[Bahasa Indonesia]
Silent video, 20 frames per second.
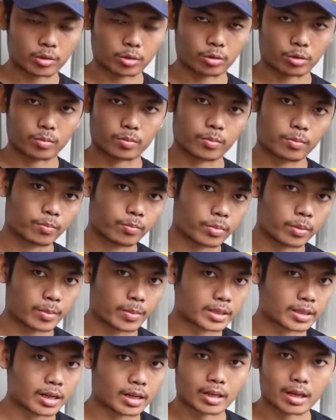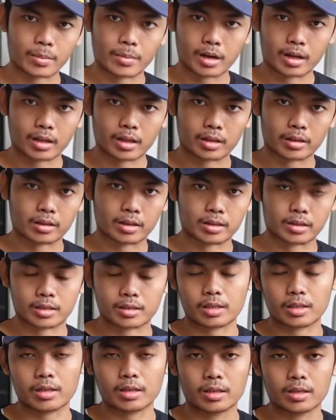untuk pemasangan kamera
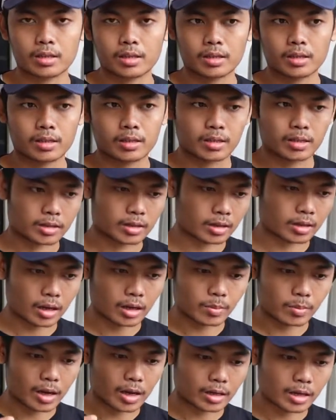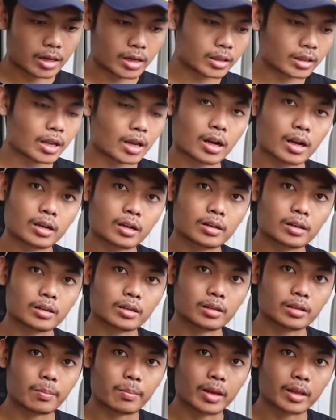360 serta di belakang kita akan
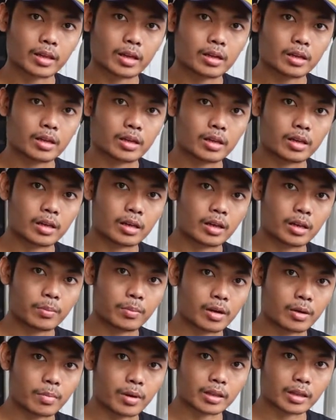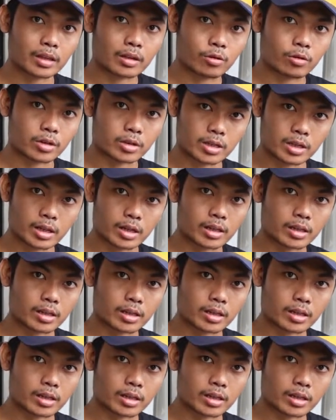tempatkan di penempatan originalnya